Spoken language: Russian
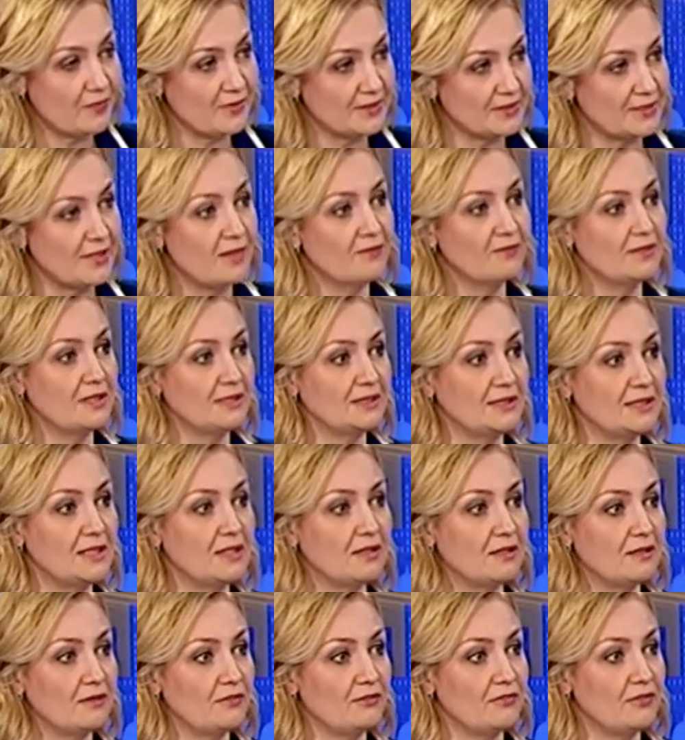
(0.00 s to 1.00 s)
Православная
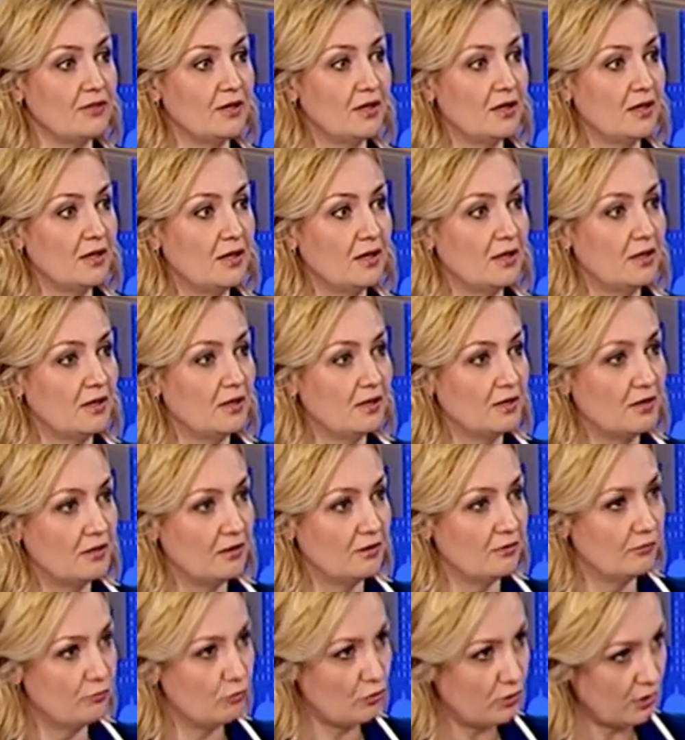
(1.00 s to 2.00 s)
Церковь
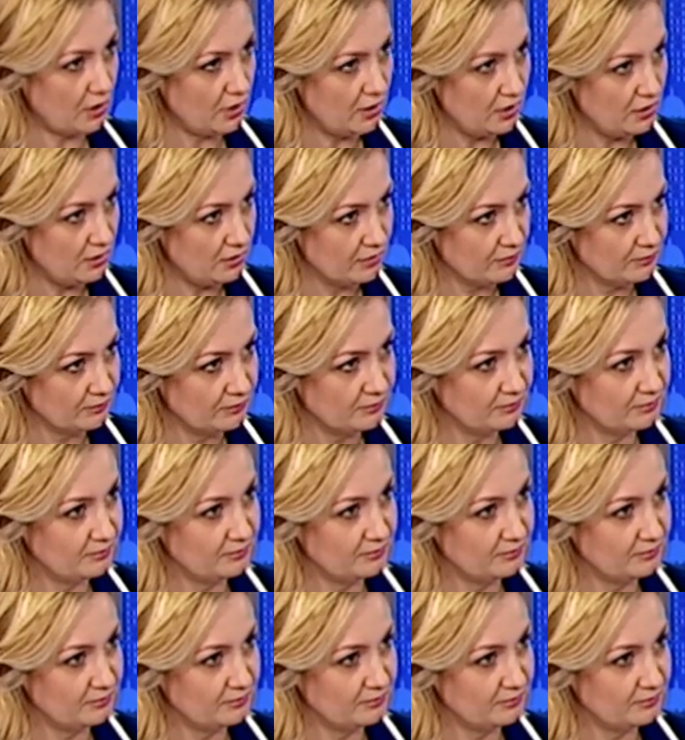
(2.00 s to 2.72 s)
в Украине?